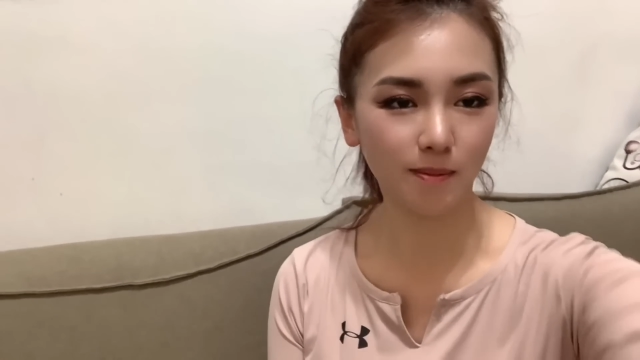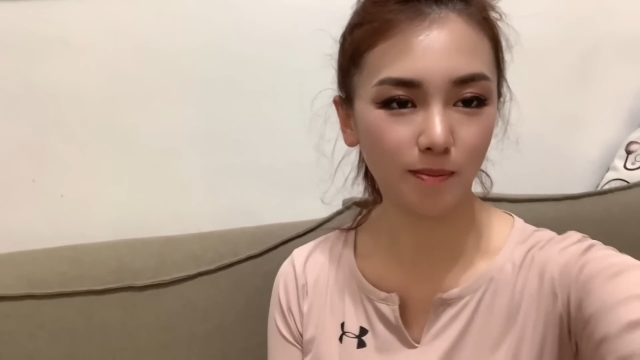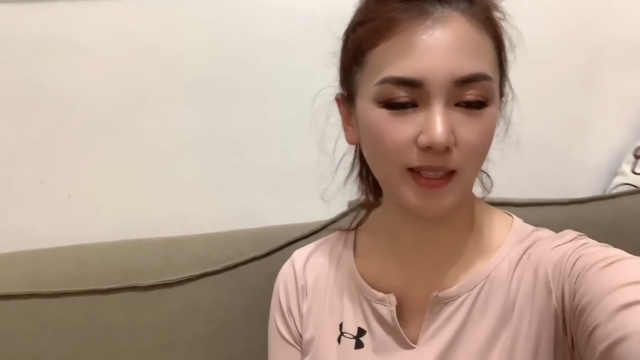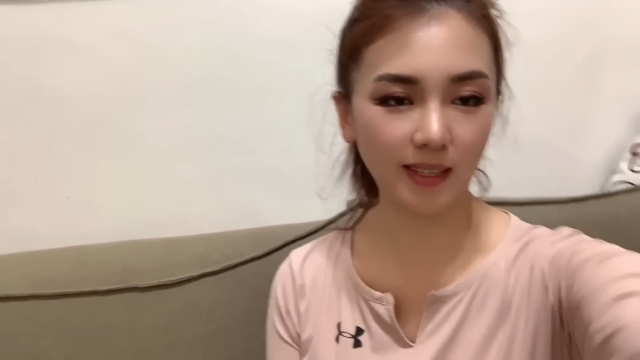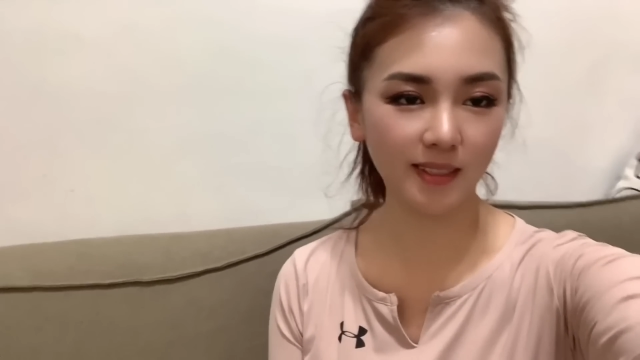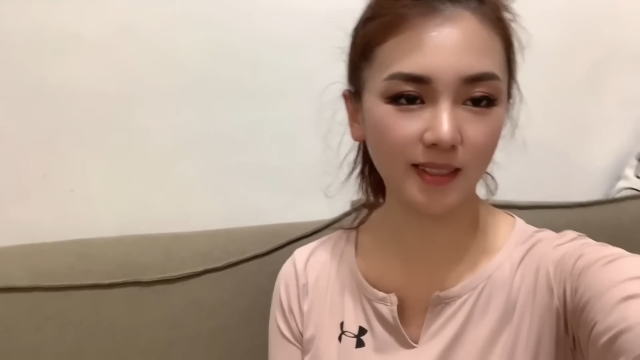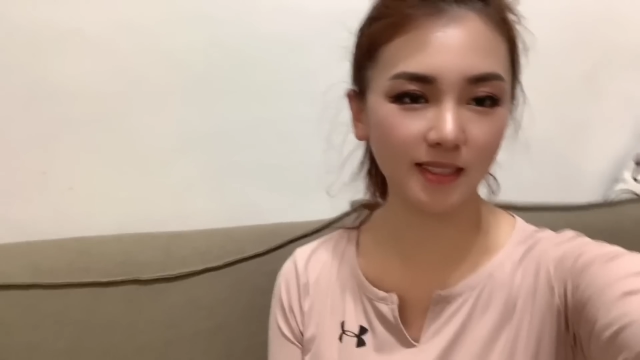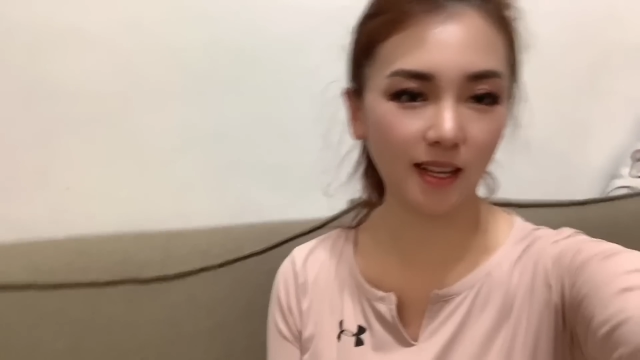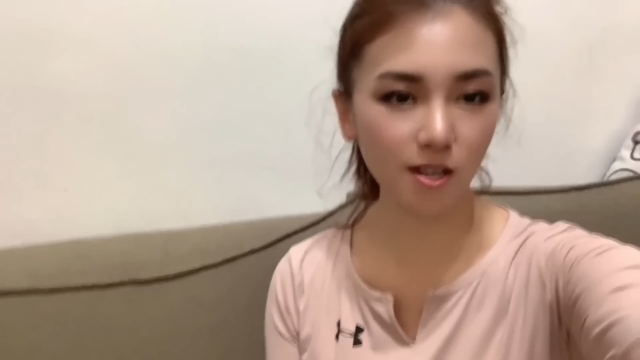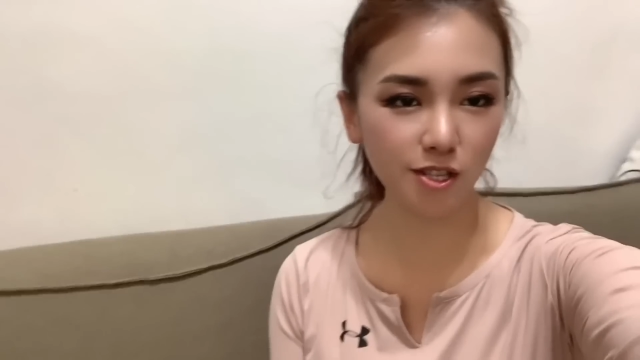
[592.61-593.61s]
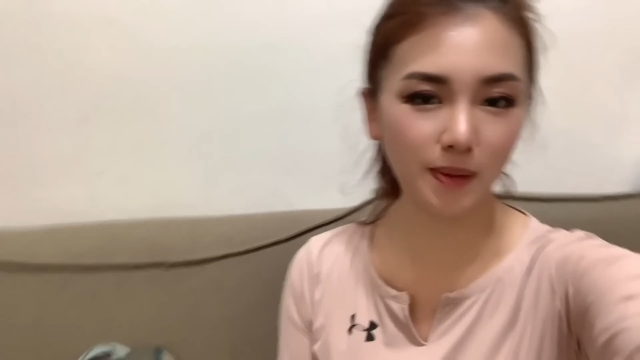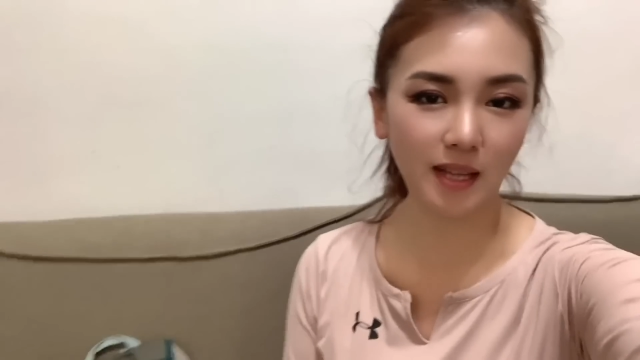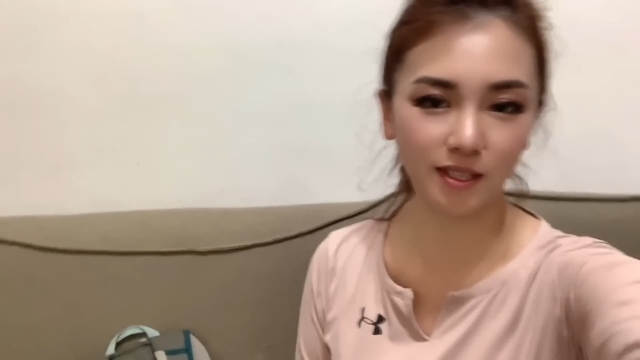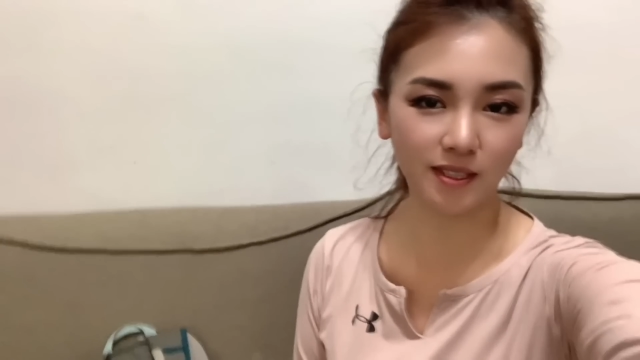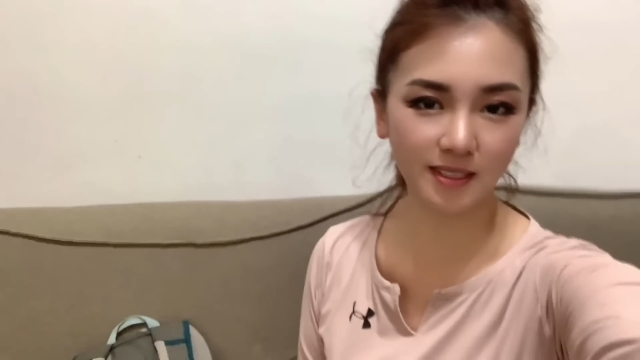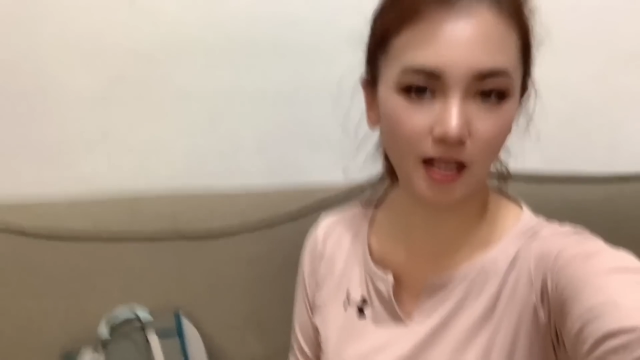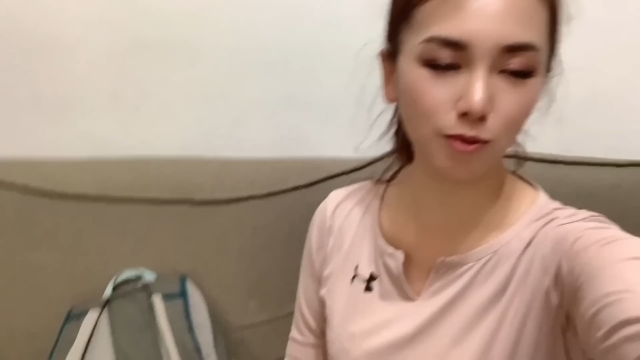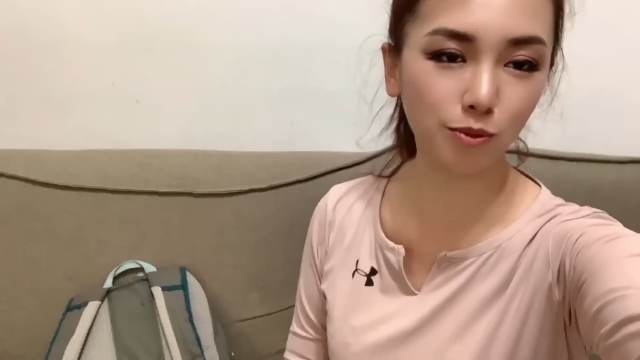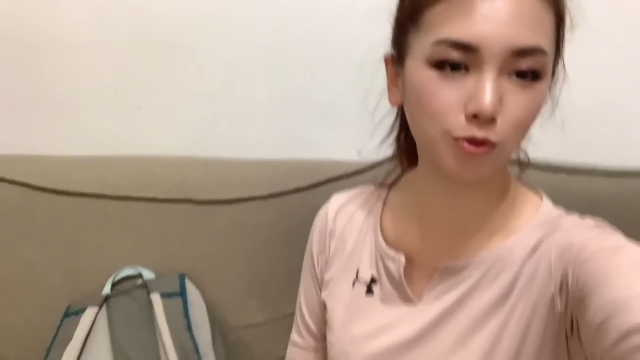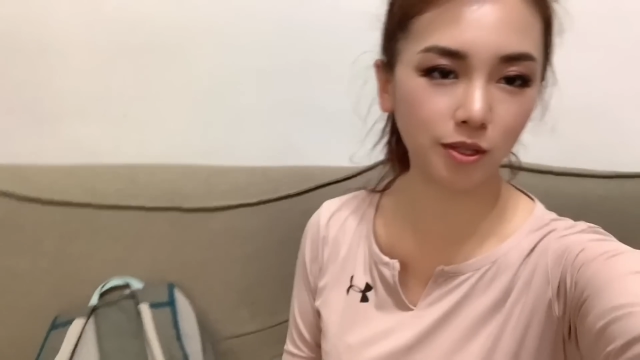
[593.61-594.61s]
白天可能28到
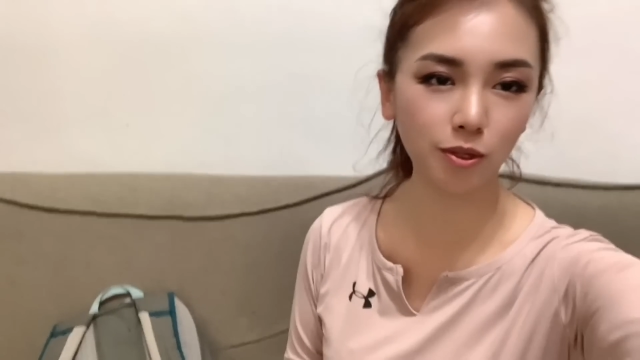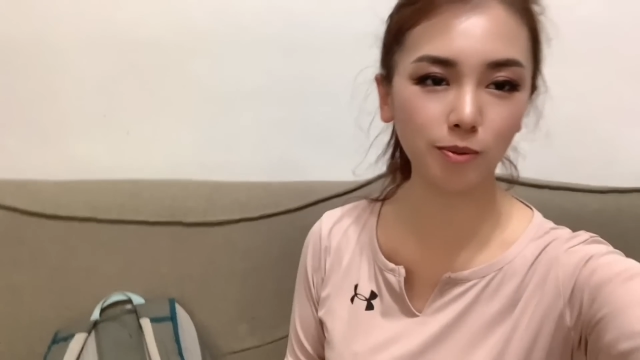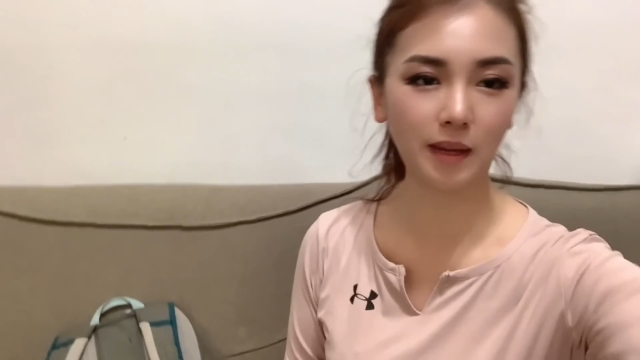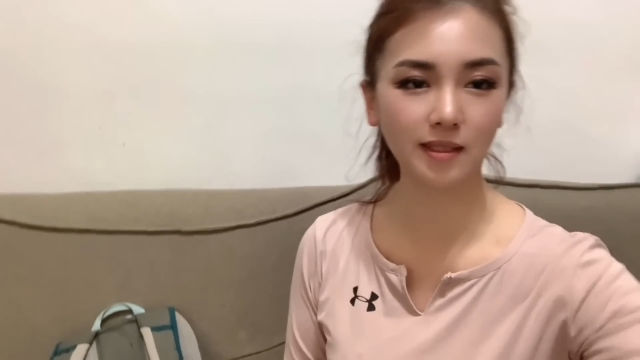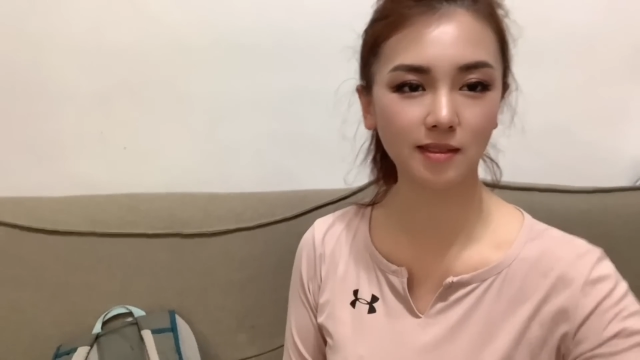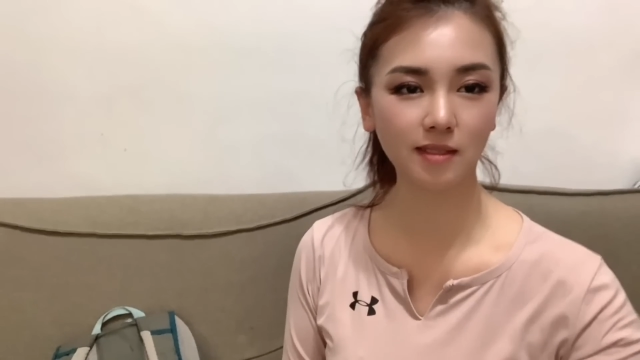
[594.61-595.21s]
30度左右吧。